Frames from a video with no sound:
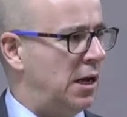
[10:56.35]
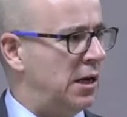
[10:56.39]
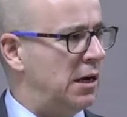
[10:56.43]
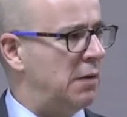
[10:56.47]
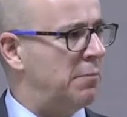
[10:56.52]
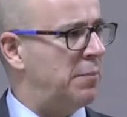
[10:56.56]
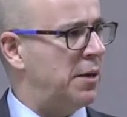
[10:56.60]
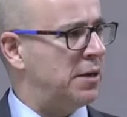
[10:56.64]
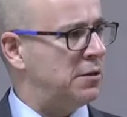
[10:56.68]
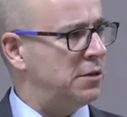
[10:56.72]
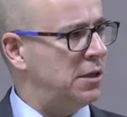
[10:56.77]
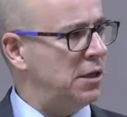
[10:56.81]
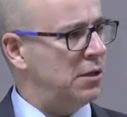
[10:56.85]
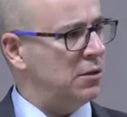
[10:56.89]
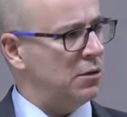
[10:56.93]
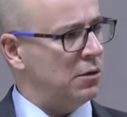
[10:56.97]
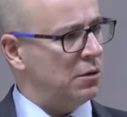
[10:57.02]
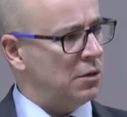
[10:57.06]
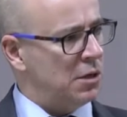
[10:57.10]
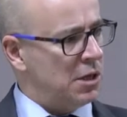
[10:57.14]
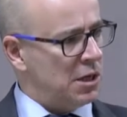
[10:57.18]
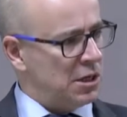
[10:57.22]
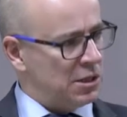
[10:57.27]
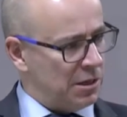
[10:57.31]
el
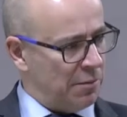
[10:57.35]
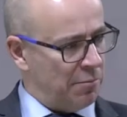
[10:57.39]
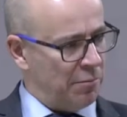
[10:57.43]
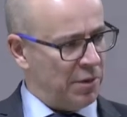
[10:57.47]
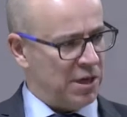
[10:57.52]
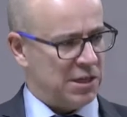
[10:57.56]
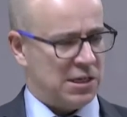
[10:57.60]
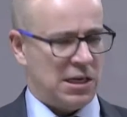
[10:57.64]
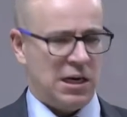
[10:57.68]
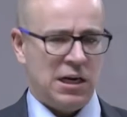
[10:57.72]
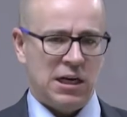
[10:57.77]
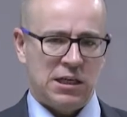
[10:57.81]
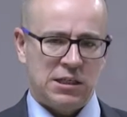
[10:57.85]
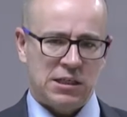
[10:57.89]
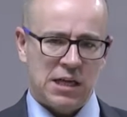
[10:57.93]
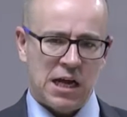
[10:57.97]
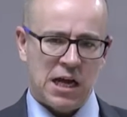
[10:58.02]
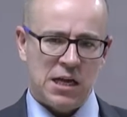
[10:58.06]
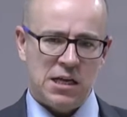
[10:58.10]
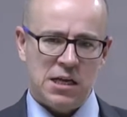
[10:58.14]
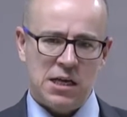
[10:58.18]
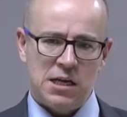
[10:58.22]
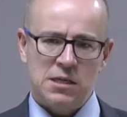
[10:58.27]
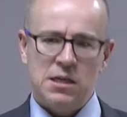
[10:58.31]
partido, se expresa en las
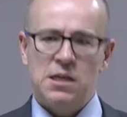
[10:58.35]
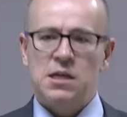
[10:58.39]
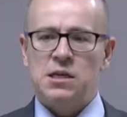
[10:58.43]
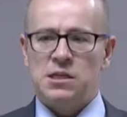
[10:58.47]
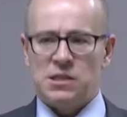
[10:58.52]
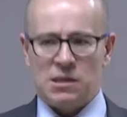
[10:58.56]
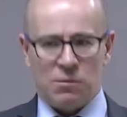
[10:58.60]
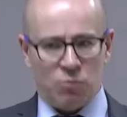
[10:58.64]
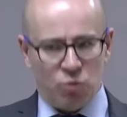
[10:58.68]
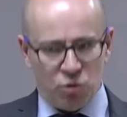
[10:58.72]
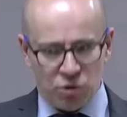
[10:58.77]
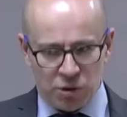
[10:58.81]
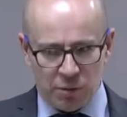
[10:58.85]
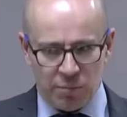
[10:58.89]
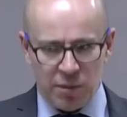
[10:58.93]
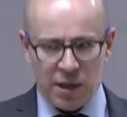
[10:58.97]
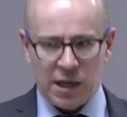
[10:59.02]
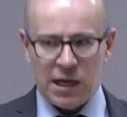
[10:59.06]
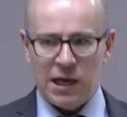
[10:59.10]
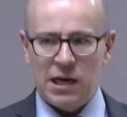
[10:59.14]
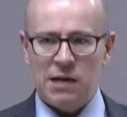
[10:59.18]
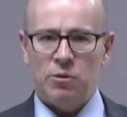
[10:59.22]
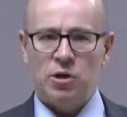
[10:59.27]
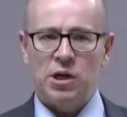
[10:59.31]
calles, se
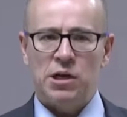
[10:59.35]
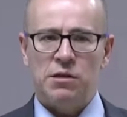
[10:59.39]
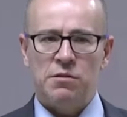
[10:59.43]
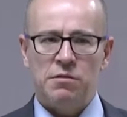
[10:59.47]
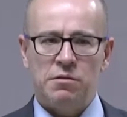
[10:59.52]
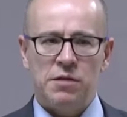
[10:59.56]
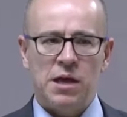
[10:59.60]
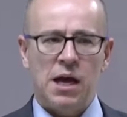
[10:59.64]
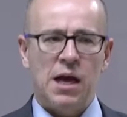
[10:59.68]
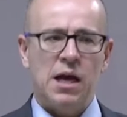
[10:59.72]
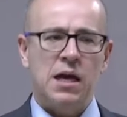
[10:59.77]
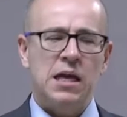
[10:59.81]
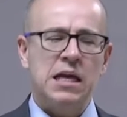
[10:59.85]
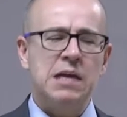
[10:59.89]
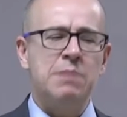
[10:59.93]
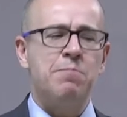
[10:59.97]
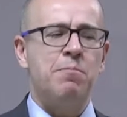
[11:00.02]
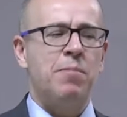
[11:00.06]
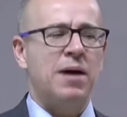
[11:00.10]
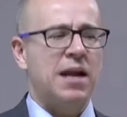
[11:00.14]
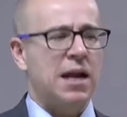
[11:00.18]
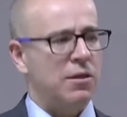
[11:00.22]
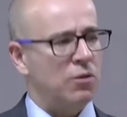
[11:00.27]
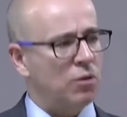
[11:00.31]
multiplica la violencia y
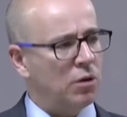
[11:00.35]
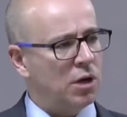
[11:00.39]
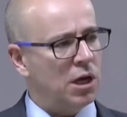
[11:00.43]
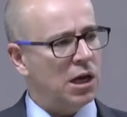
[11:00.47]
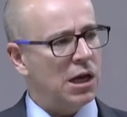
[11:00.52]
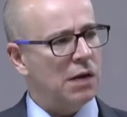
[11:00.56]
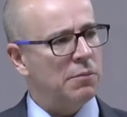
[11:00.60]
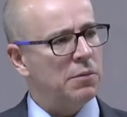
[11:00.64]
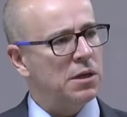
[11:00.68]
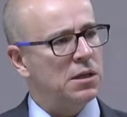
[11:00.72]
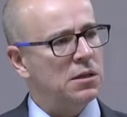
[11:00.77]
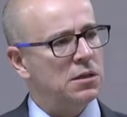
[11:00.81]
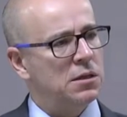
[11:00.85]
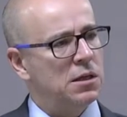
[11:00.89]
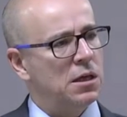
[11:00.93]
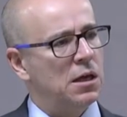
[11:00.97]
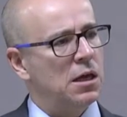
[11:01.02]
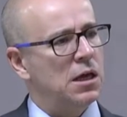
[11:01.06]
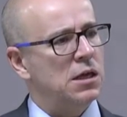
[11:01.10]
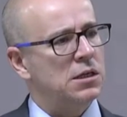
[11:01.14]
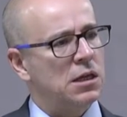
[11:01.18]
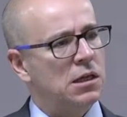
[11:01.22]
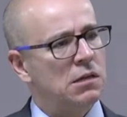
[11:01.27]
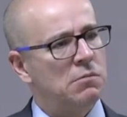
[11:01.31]
paradójicamente
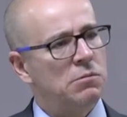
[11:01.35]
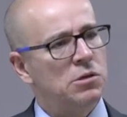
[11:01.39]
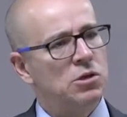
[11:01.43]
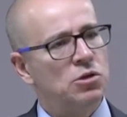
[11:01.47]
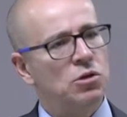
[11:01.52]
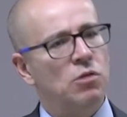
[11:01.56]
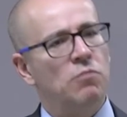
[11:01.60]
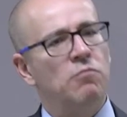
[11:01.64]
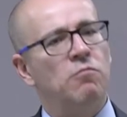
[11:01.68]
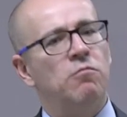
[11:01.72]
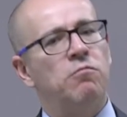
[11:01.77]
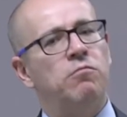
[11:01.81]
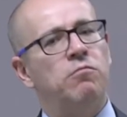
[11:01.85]
esa división